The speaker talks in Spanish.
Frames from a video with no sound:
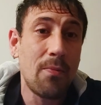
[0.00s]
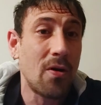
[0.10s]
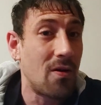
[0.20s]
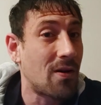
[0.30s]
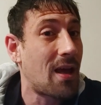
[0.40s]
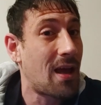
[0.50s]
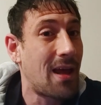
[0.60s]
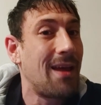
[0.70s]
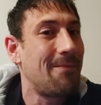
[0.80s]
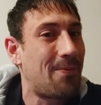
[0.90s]
por lo
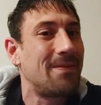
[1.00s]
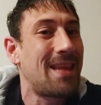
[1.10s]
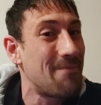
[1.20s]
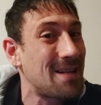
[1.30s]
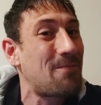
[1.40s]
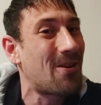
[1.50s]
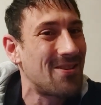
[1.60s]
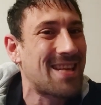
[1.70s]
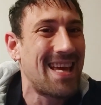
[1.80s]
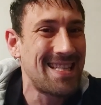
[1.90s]
que temas por
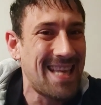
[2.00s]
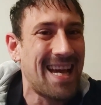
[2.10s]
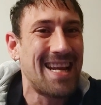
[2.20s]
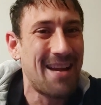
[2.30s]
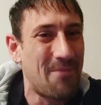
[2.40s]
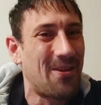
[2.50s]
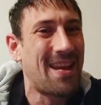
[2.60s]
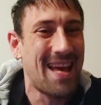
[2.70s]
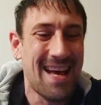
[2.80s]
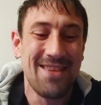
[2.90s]
los que este canal
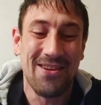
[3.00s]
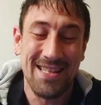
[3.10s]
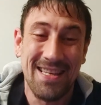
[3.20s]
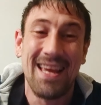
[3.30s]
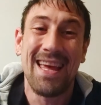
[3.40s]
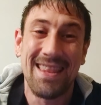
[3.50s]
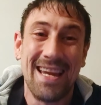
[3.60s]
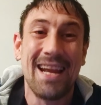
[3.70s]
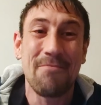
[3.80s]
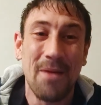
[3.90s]
podría, yo que sé,
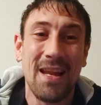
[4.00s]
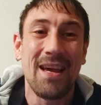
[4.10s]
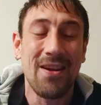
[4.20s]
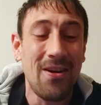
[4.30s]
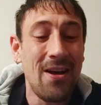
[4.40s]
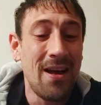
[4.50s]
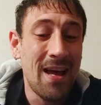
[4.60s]
entrar en peligro,